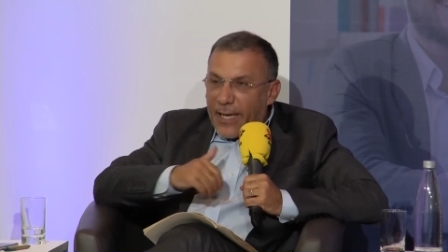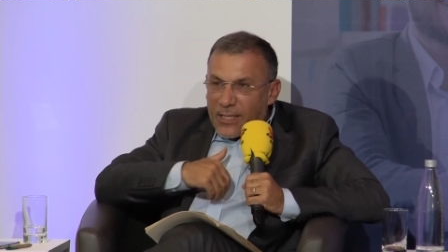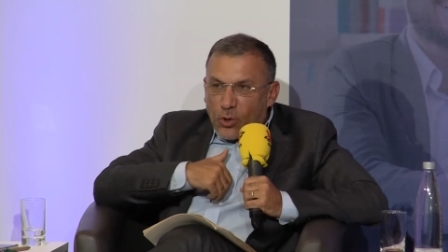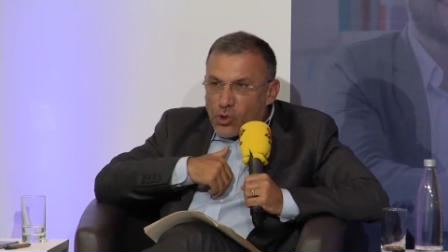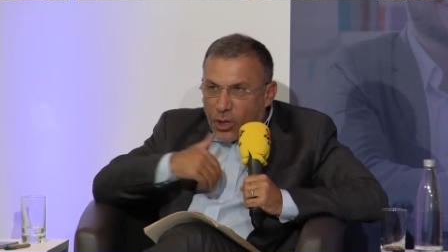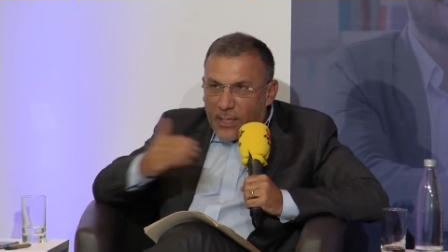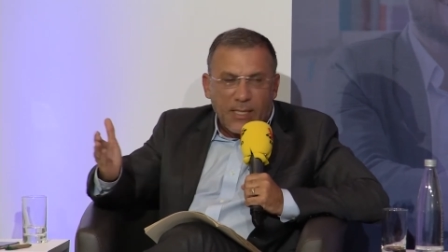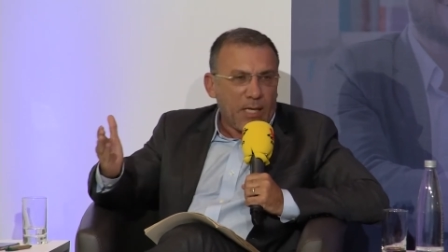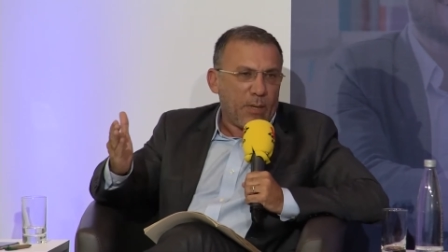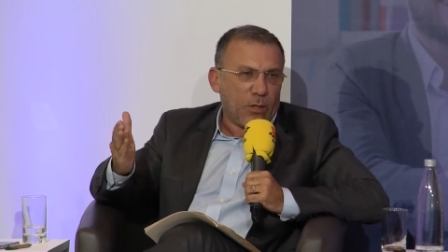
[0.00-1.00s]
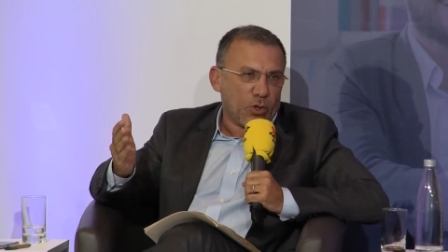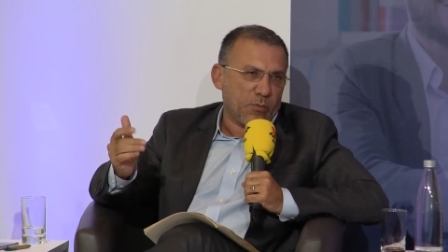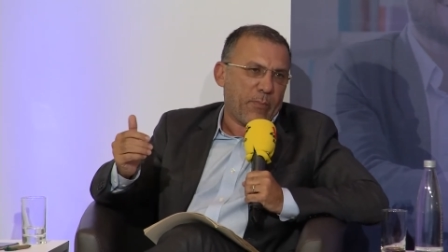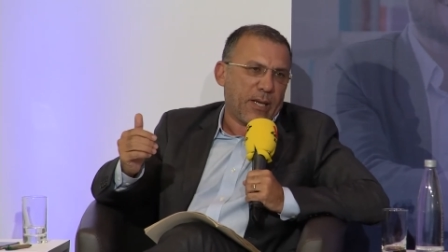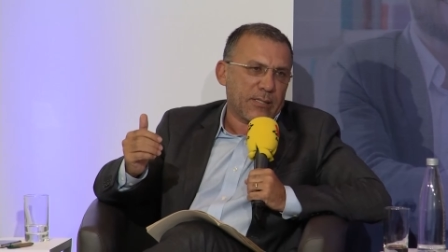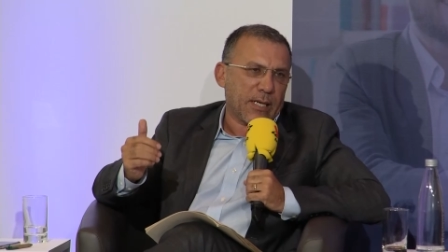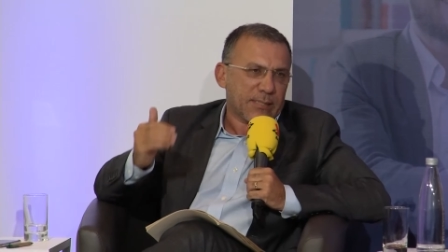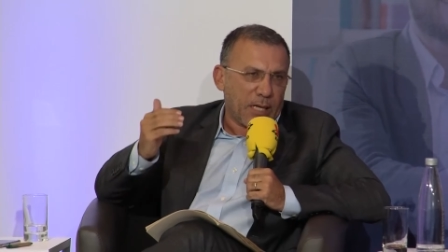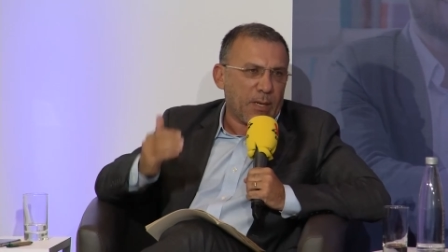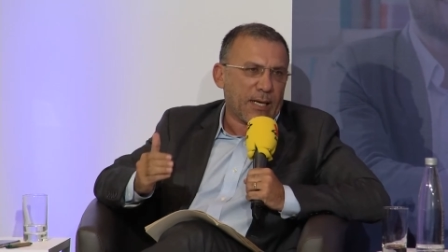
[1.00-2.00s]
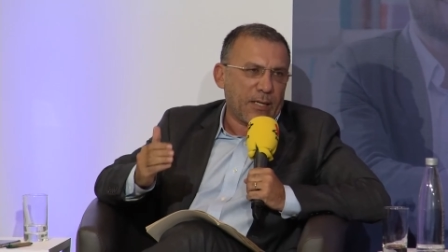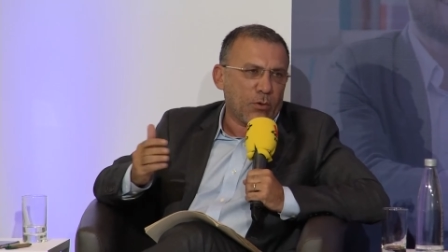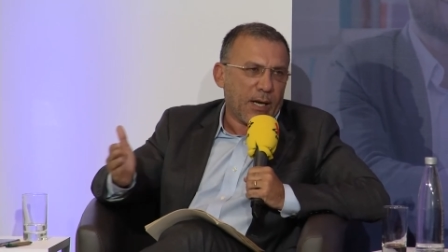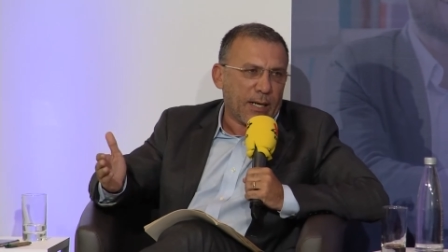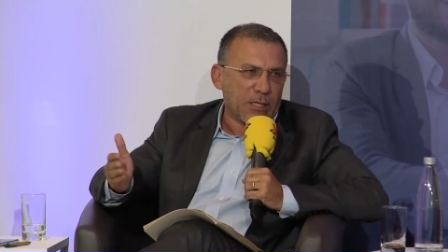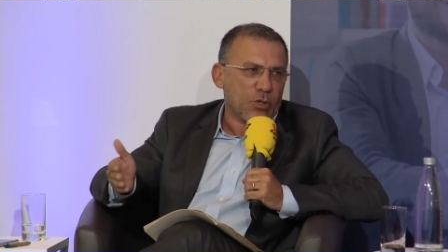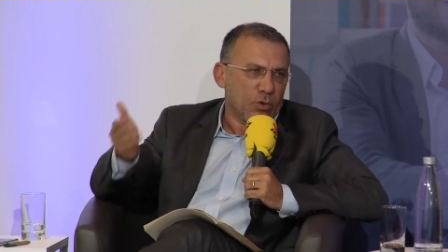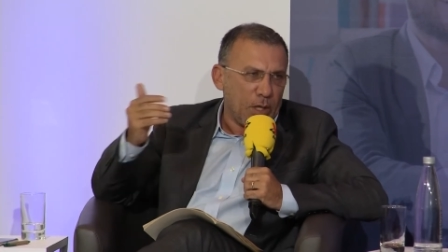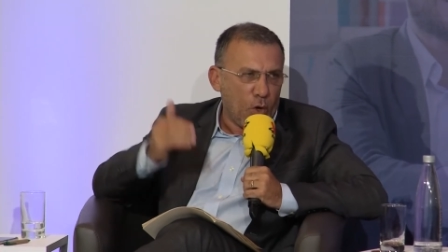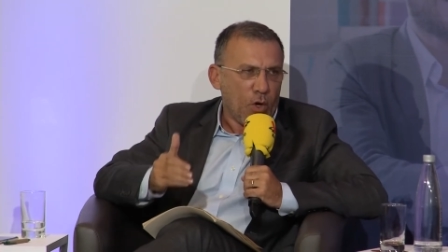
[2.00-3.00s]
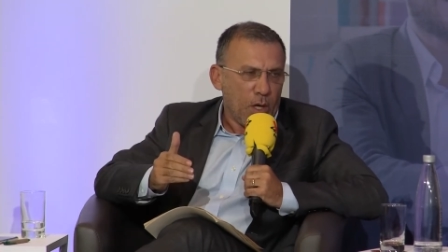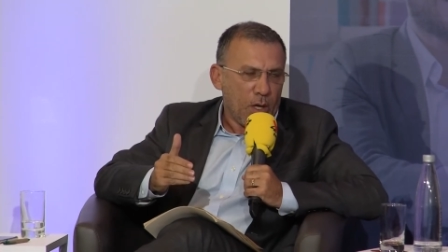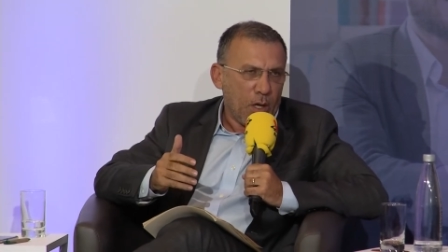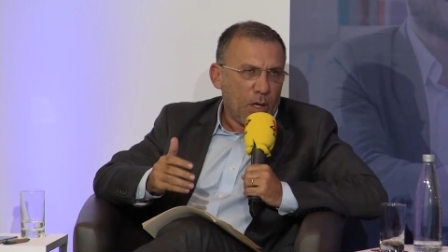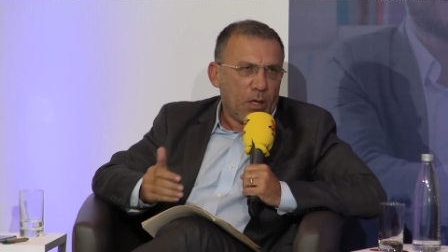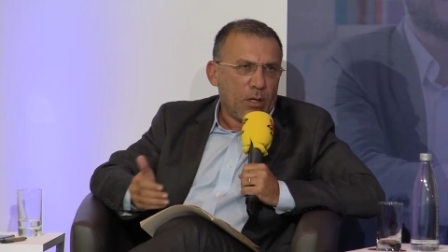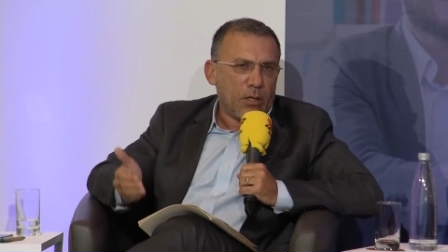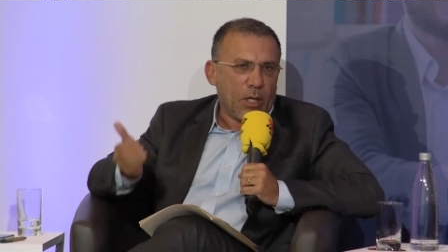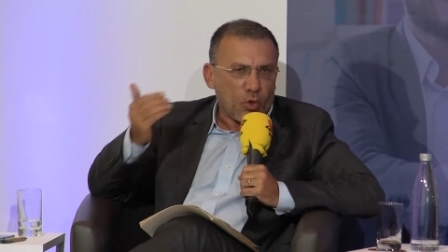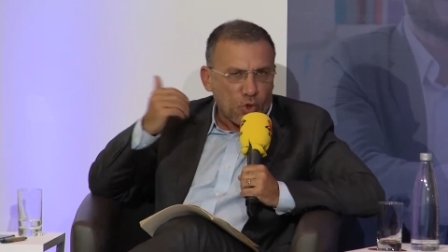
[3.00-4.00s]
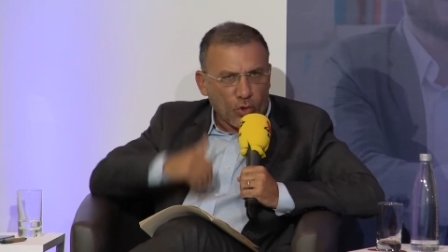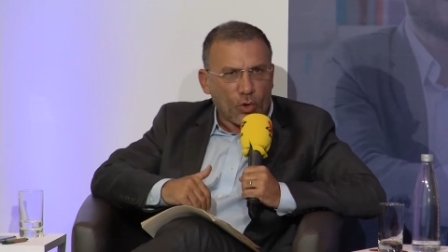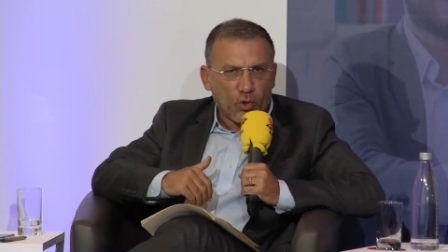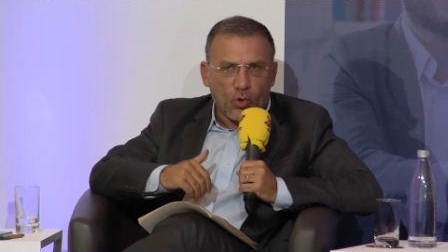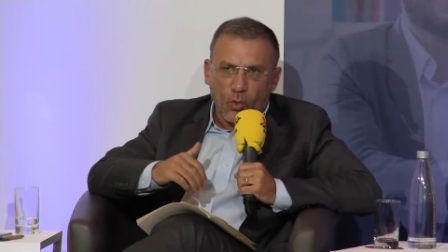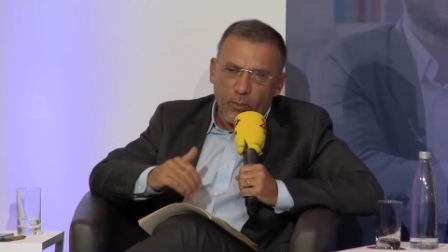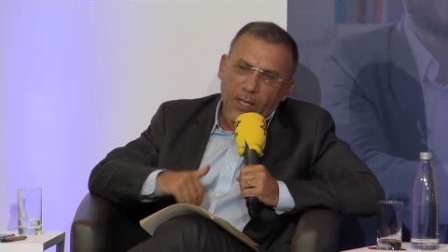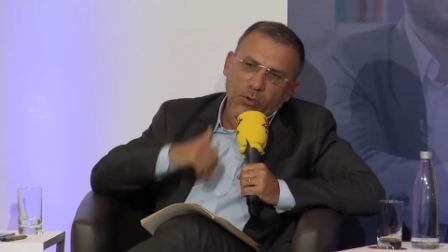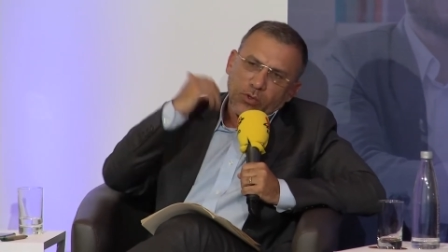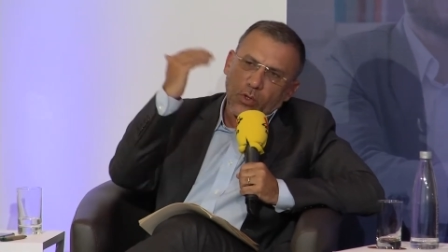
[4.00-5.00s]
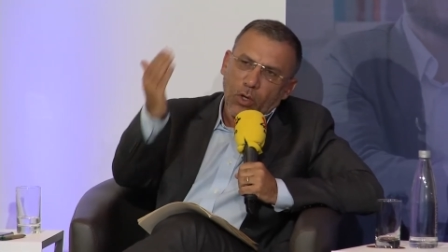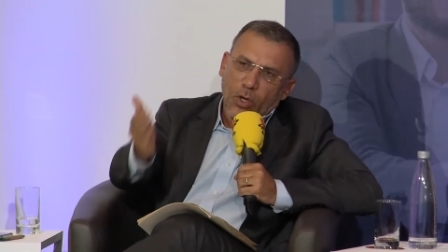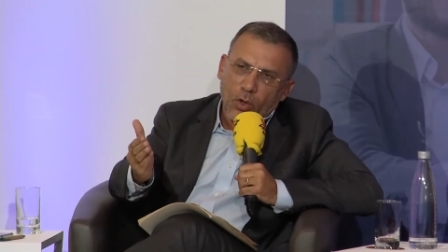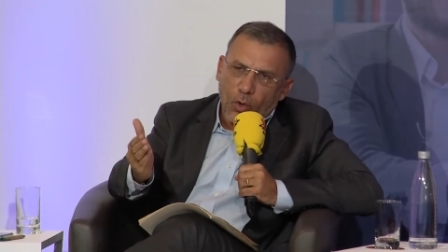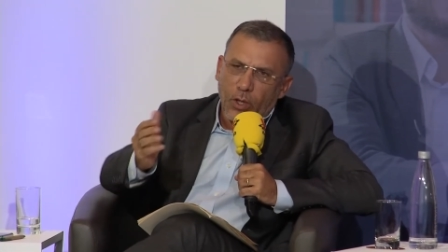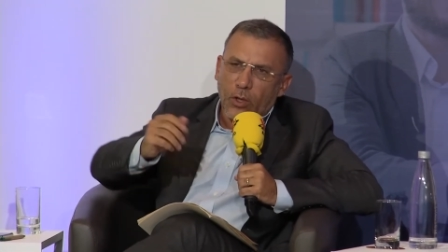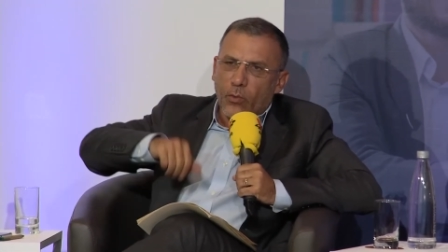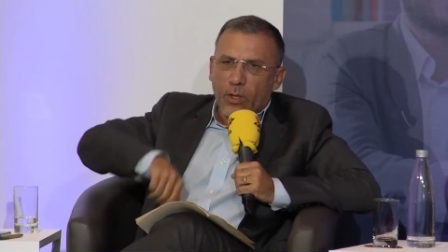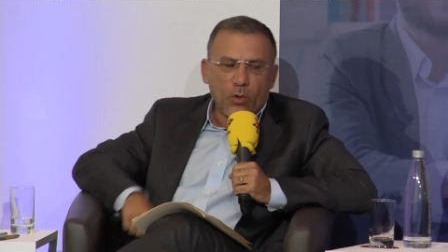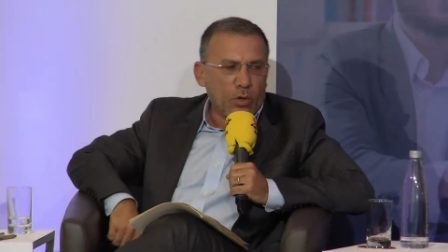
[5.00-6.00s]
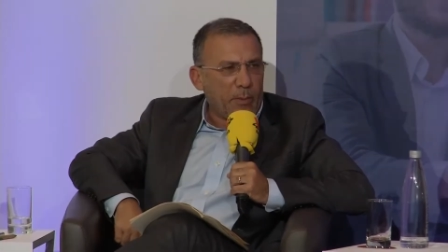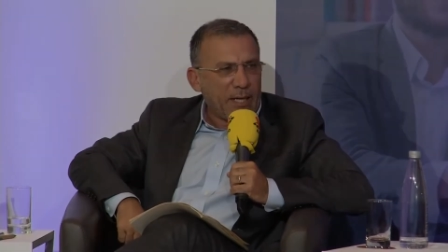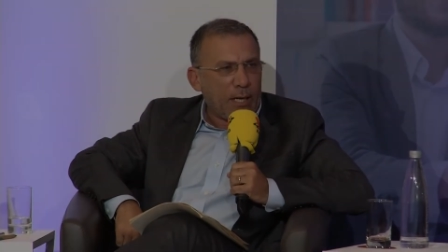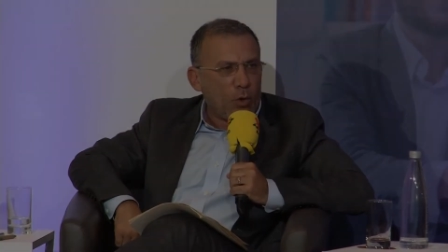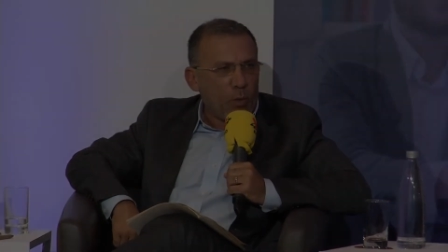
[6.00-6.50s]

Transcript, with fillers: Esos tres elementos me parece que están marcando la relación del hoy, de nosotros los colombianos, con el gobierno norteamericano